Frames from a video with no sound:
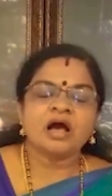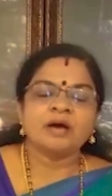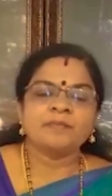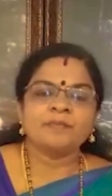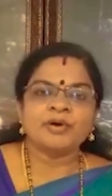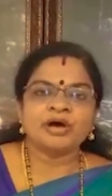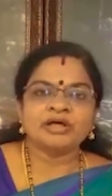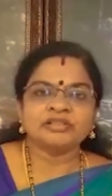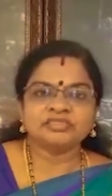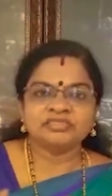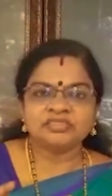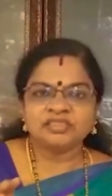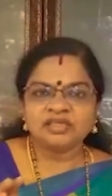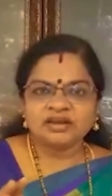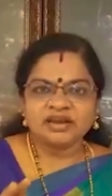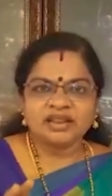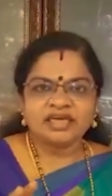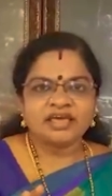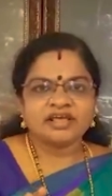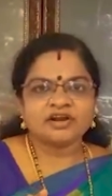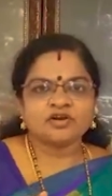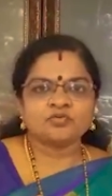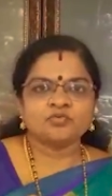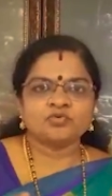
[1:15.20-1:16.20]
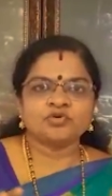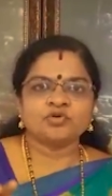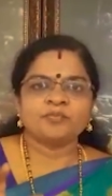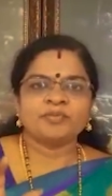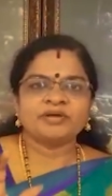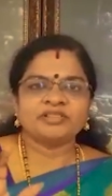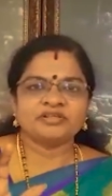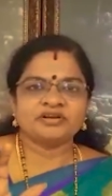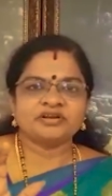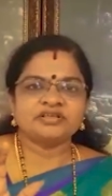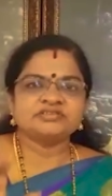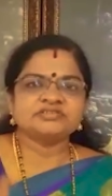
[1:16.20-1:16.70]
அப்போ அந்த நேரம் ஒரு
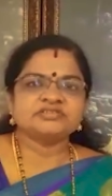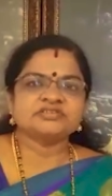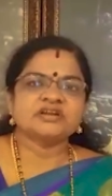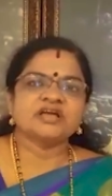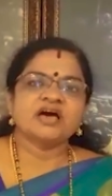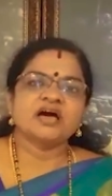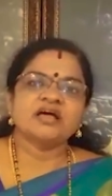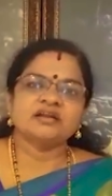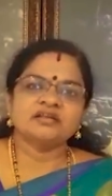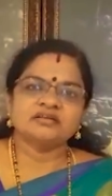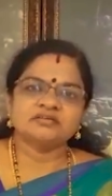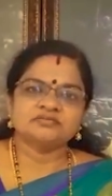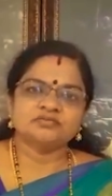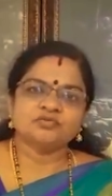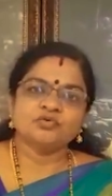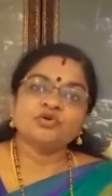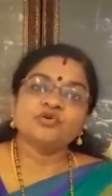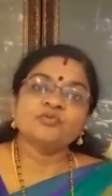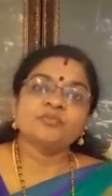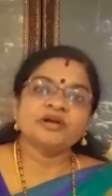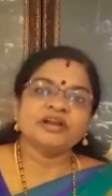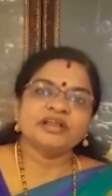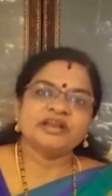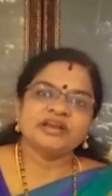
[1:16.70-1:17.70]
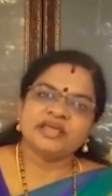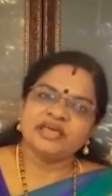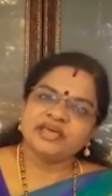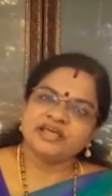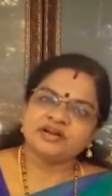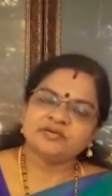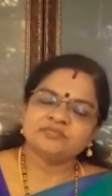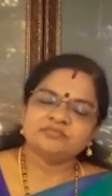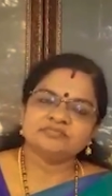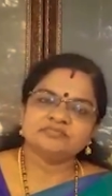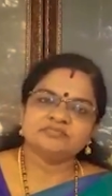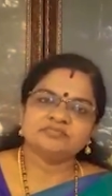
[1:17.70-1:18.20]
பதினஞ்சு நாள் ஒரு மணி
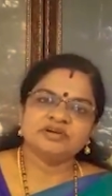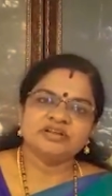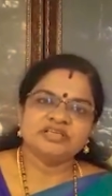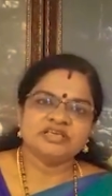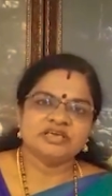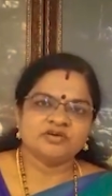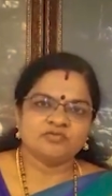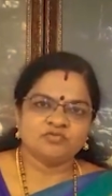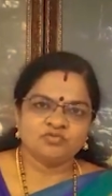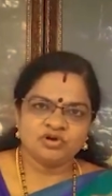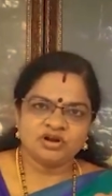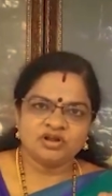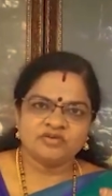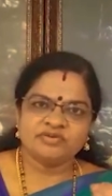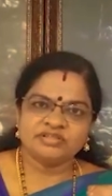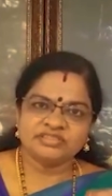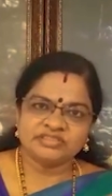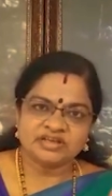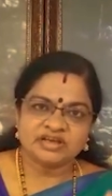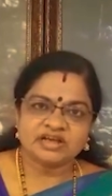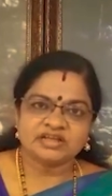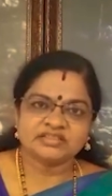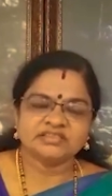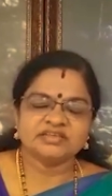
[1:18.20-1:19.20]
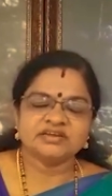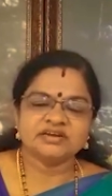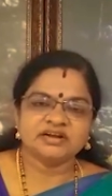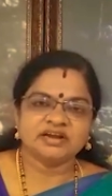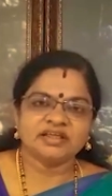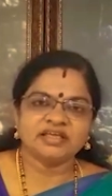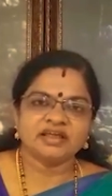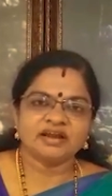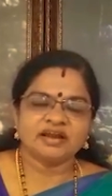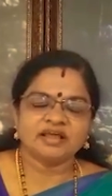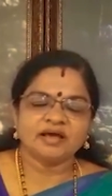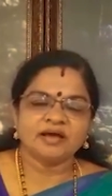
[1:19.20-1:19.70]
நேரம் நீங்கள் உள்ளே வந்து
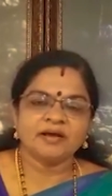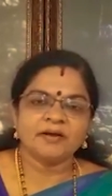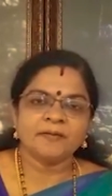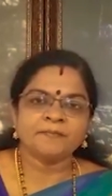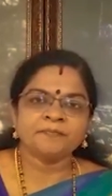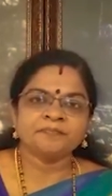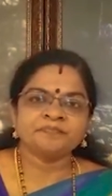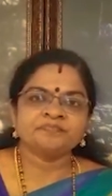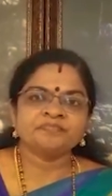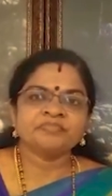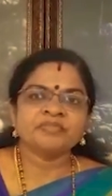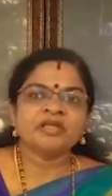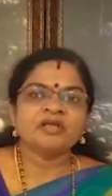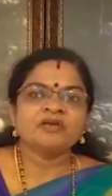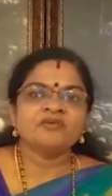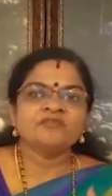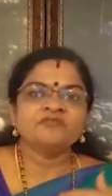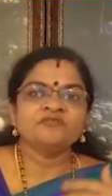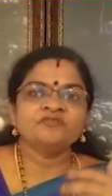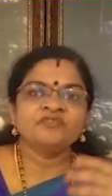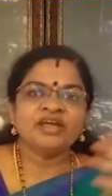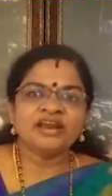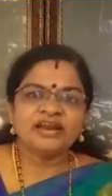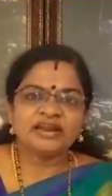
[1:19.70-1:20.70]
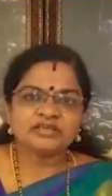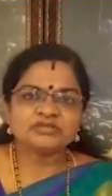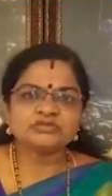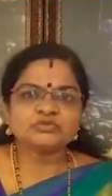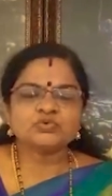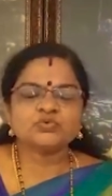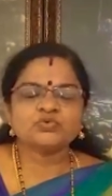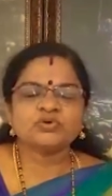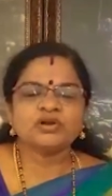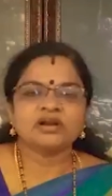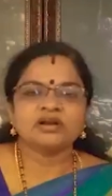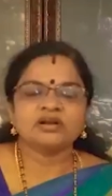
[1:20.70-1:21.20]
கற்றுக்கிட்டீங்கன்னா வெளி
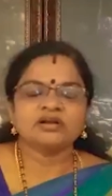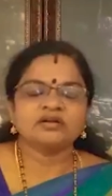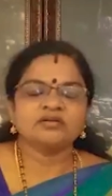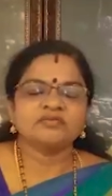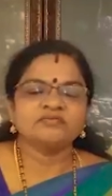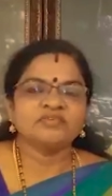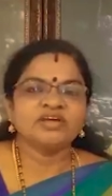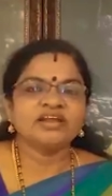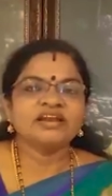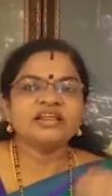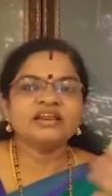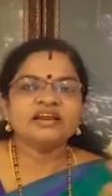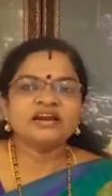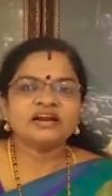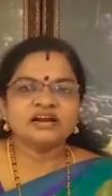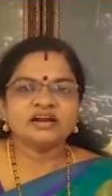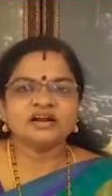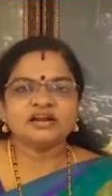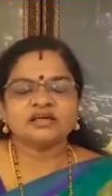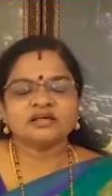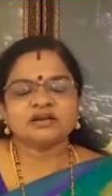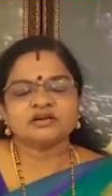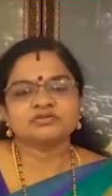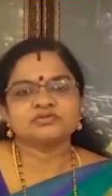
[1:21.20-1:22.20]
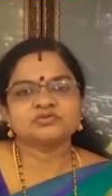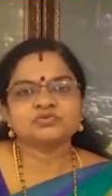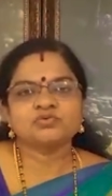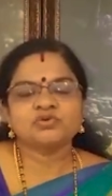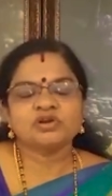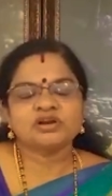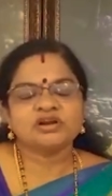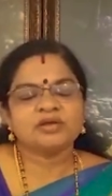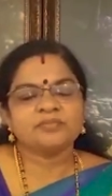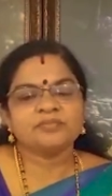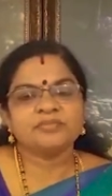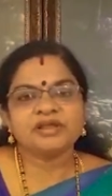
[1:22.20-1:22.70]
சூழல் வெளியில் நடக்கிற
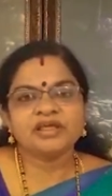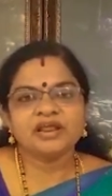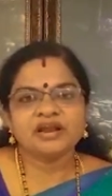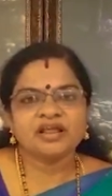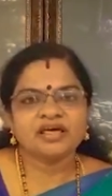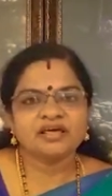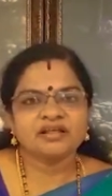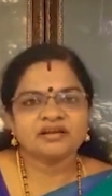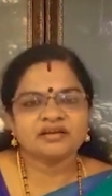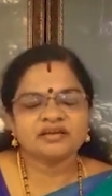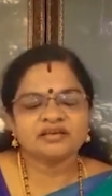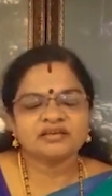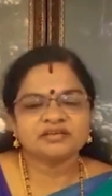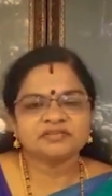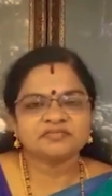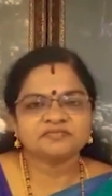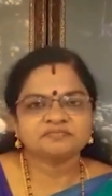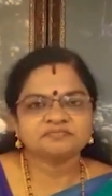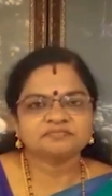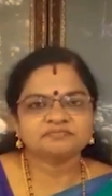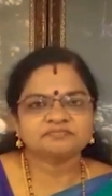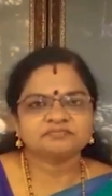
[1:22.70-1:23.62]
சூழல் எப்படியெல்லாம் இருக்குது